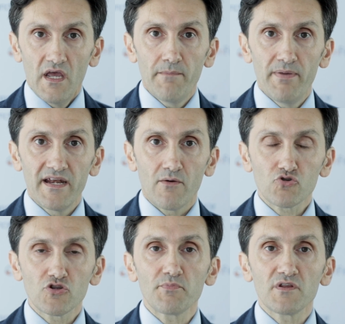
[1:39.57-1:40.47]
Ebbene,
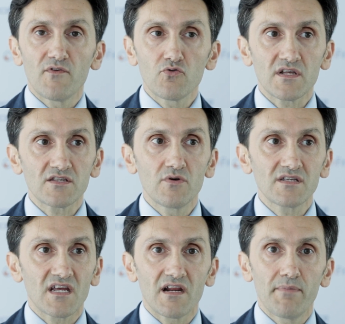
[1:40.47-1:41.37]
questo tipo di valutazione
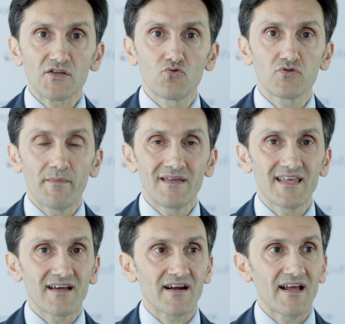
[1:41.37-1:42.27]
sarebbe
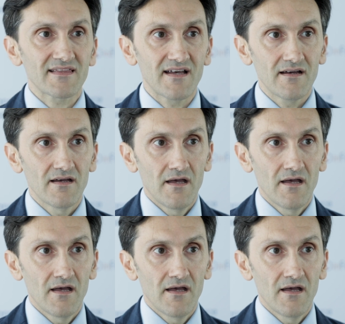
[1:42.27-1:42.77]
assolutamente errata,